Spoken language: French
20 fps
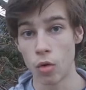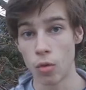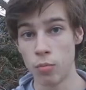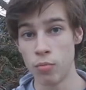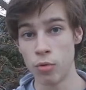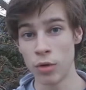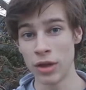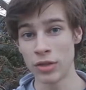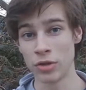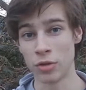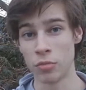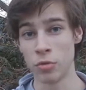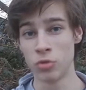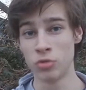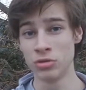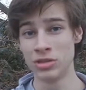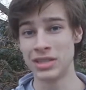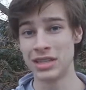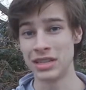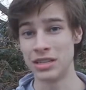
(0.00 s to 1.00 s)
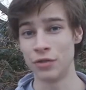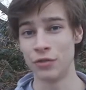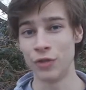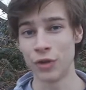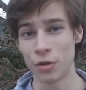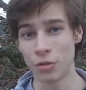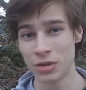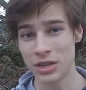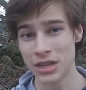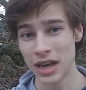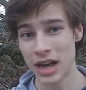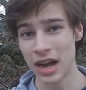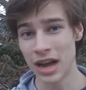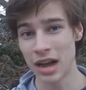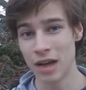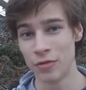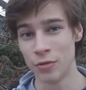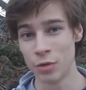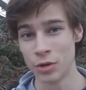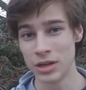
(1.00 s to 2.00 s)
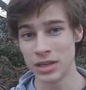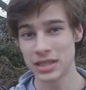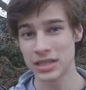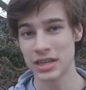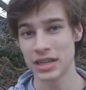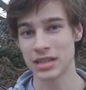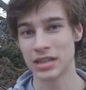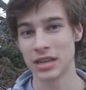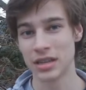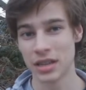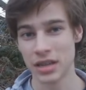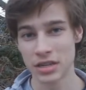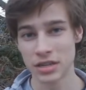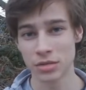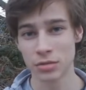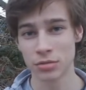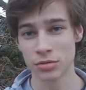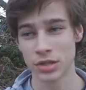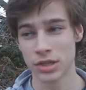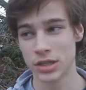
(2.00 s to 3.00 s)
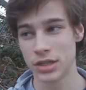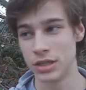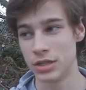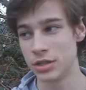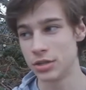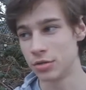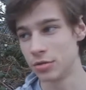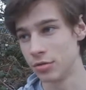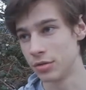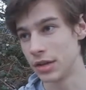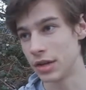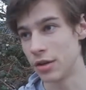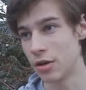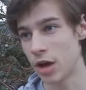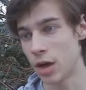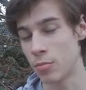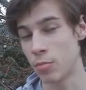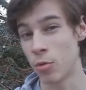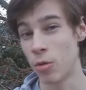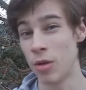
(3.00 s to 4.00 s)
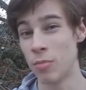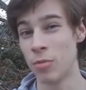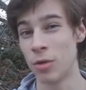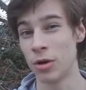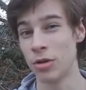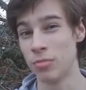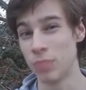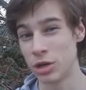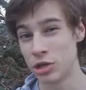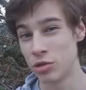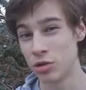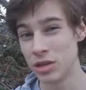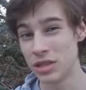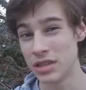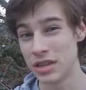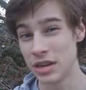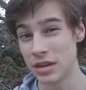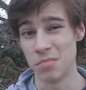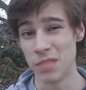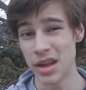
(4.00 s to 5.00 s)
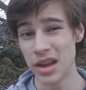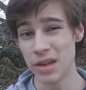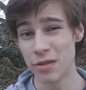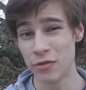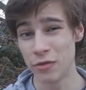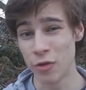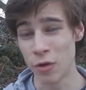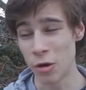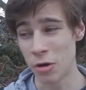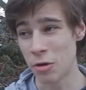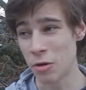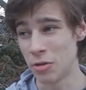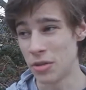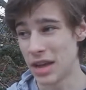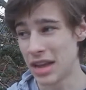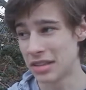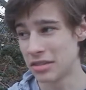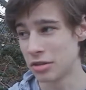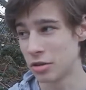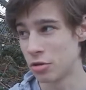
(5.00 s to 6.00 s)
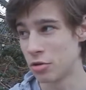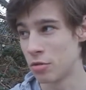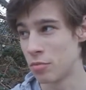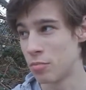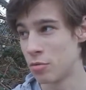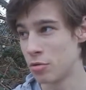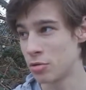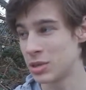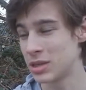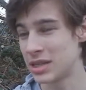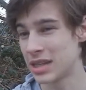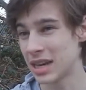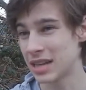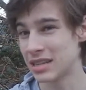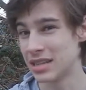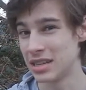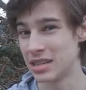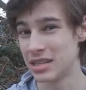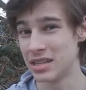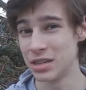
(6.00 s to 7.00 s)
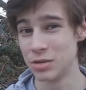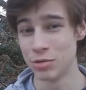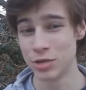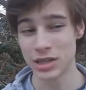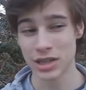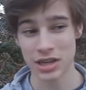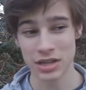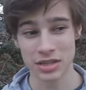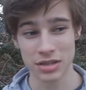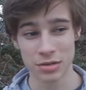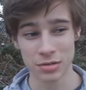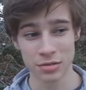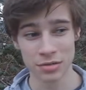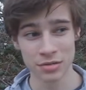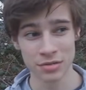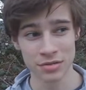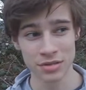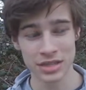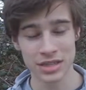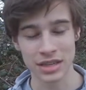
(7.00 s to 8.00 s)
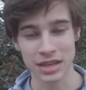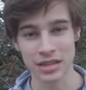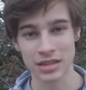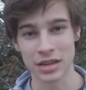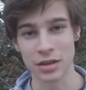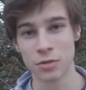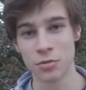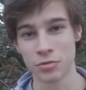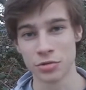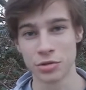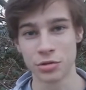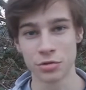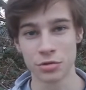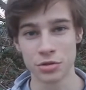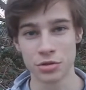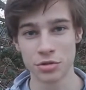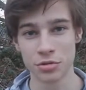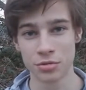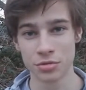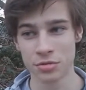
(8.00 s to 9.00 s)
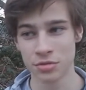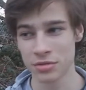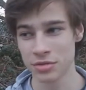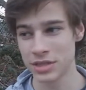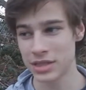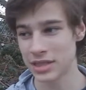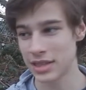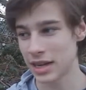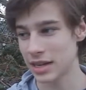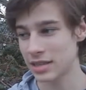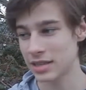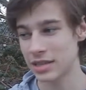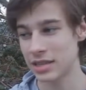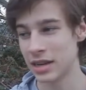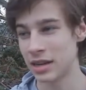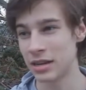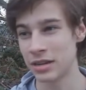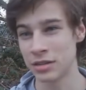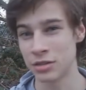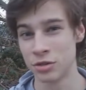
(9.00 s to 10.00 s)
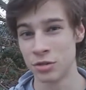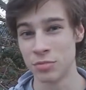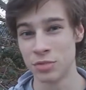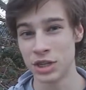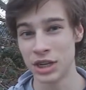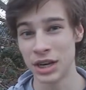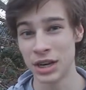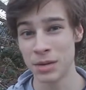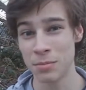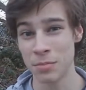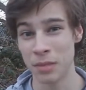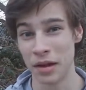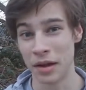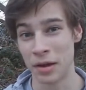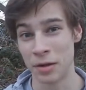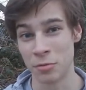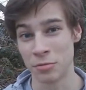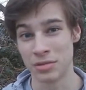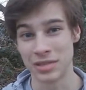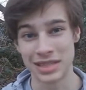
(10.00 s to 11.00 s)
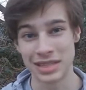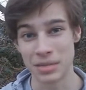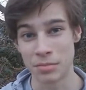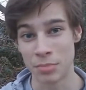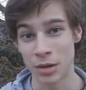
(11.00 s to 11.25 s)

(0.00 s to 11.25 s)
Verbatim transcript: On pourrait dans beaucoup de ces différents cas invoquer certaines raisons qui sont d'ailleurs approuvées par une majorité, mais il faut reconnaître que pour certaines illustrations, certaines constructions, certains objets, ben on ne sait